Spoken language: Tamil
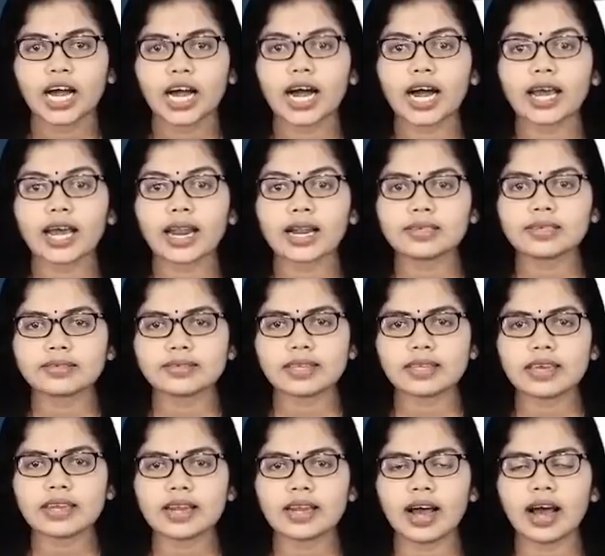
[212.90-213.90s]
ஆனால்
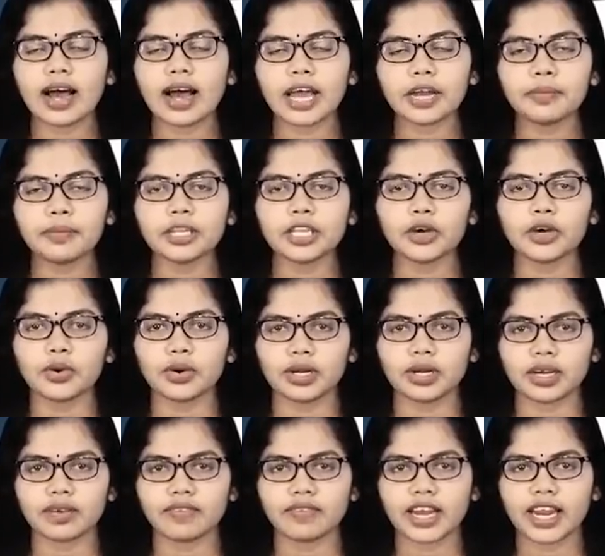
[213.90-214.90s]
சீனா அனுமதி
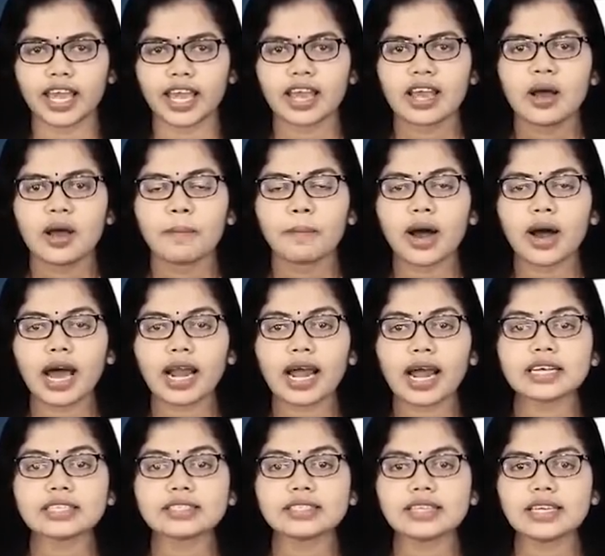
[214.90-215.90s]
கொடுக்கவில்லை
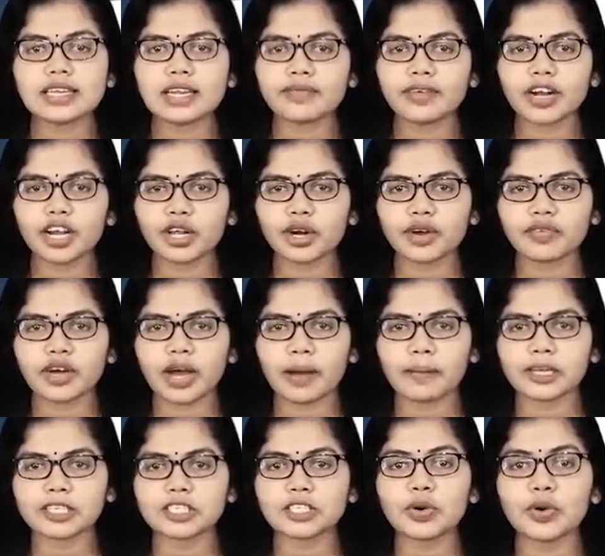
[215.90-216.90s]
மாறாக சீன வெளியுறவு
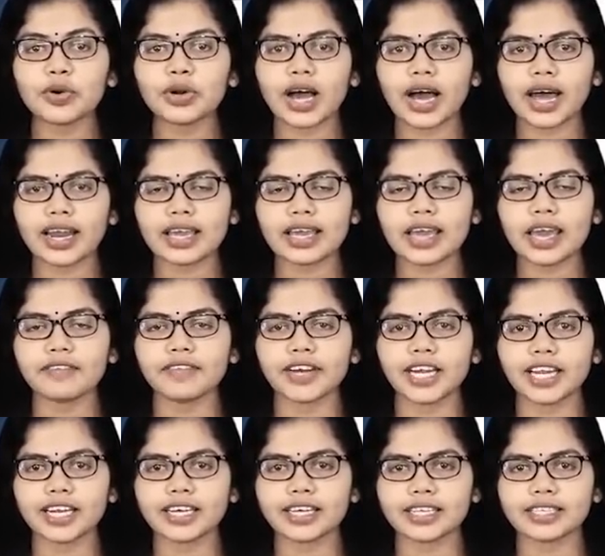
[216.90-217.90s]
அமைச்சு ஒரு அறிக்கை
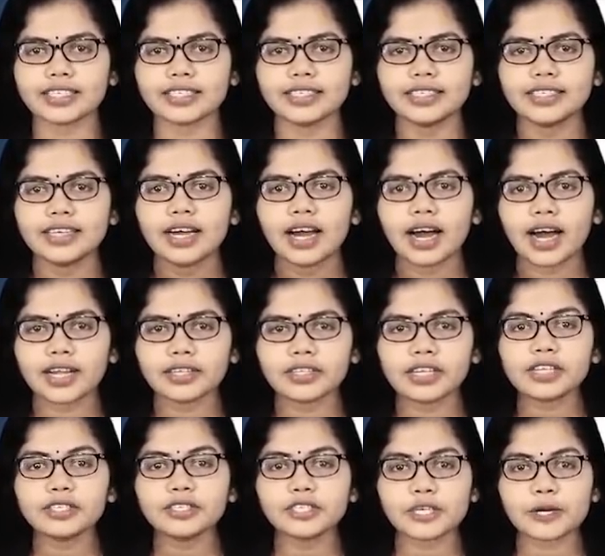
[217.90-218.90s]
வெளியிட்டது
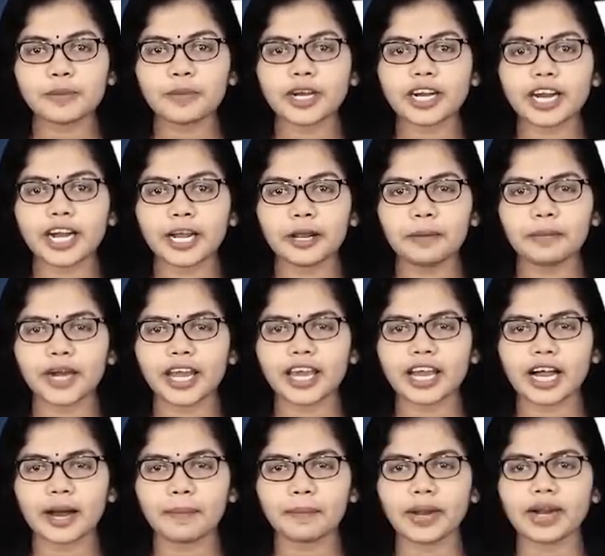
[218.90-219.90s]
அதில் ஜெர்மன்
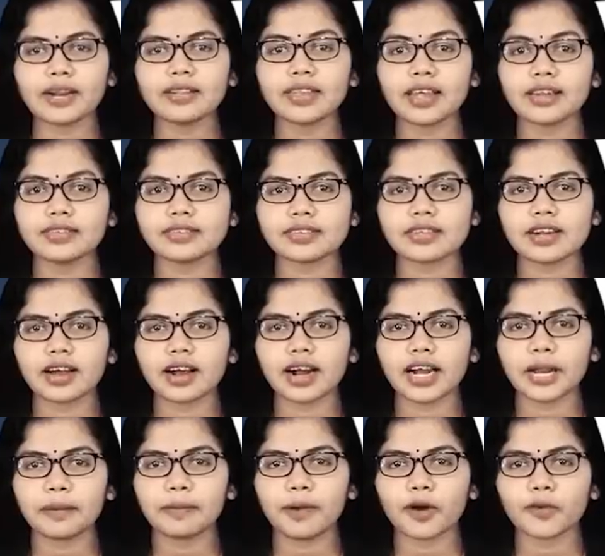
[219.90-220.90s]
கடற்படை கப்பல் தென் சீன
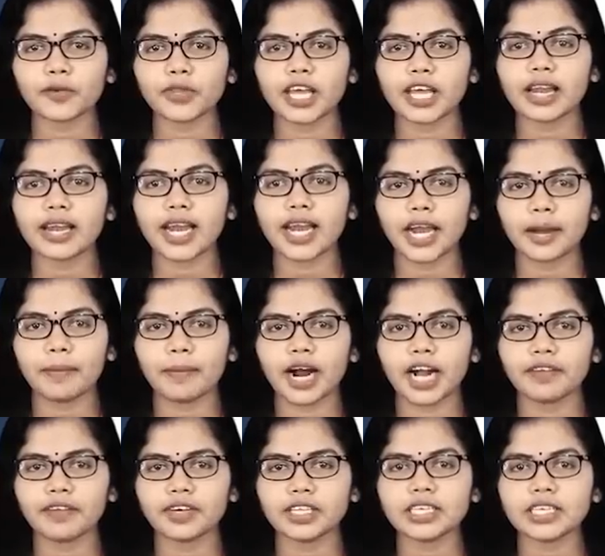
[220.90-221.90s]
கடற்பகுதியில்
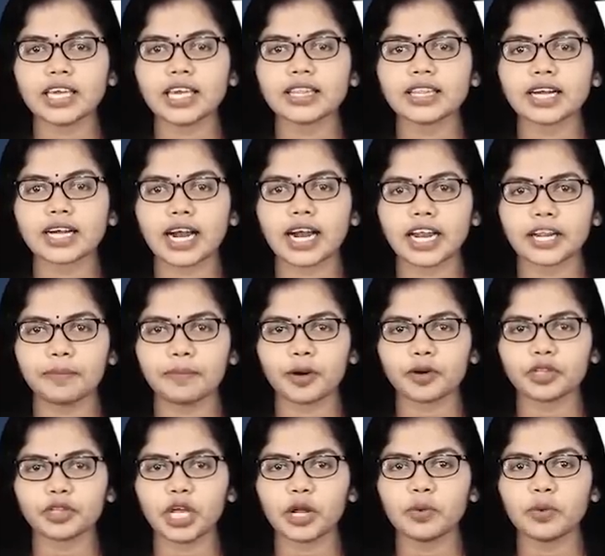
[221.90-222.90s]
நடமாடுவது இந்த
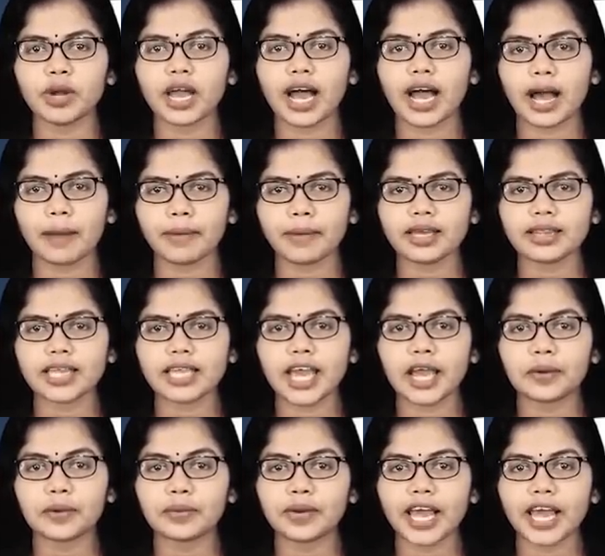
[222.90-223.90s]
கடற்பகுதியில் உள்ள
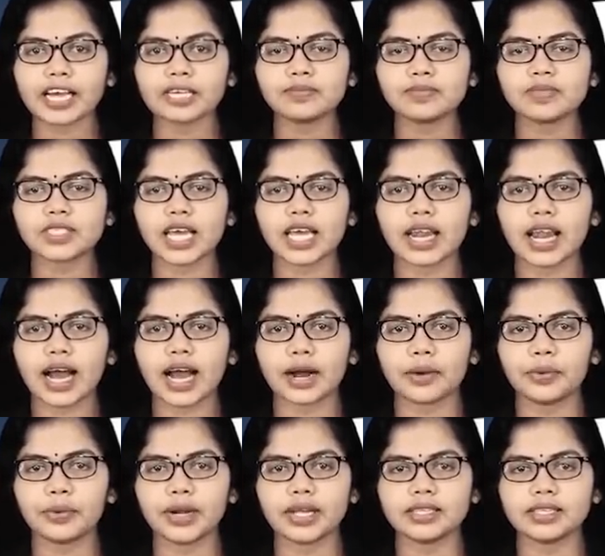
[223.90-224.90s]
அமைதியை குலைக்கும்
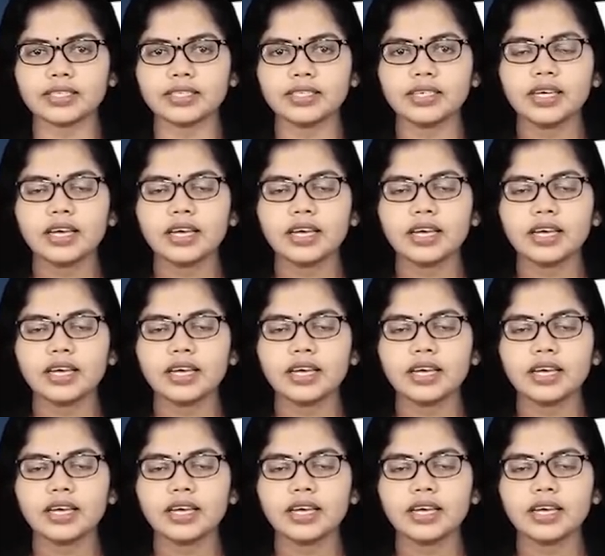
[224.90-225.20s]
செயலாக உள்ளது